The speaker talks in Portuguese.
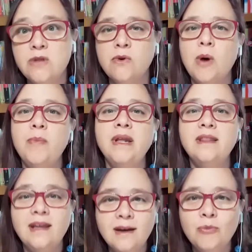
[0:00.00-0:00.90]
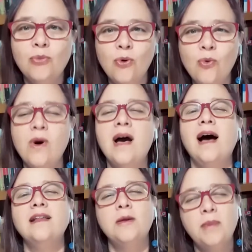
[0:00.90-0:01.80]
Então, eles vão aprender um pouco
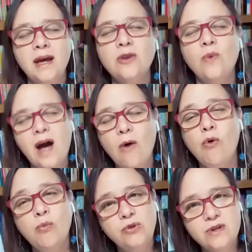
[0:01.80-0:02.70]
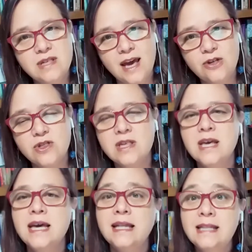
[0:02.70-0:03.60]
a também atuar como
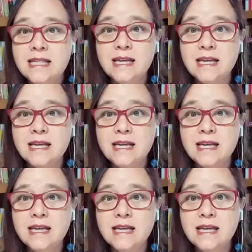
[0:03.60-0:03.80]
docentes.